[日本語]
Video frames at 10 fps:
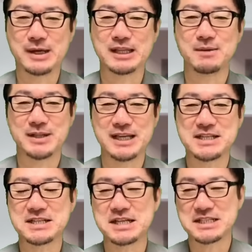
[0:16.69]
終わってもね
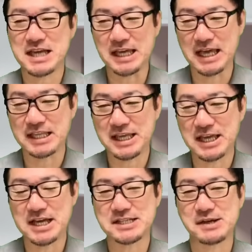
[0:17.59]
岸田政権
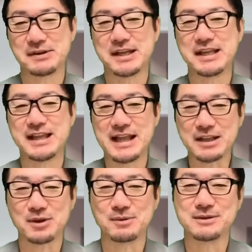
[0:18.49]
賑わしてくれてん
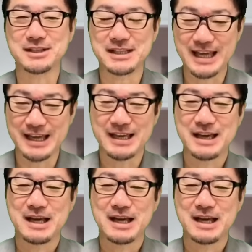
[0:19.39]
なと思って